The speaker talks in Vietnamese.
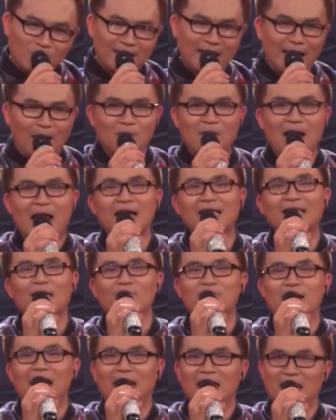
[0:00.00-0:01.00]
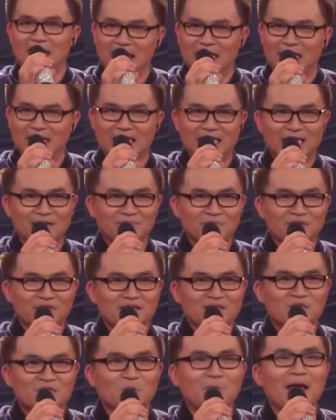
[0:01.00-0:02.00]
ông này ông hát dòng nhạc gì
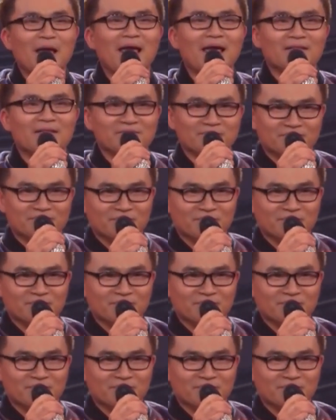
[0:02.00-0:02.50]
Subin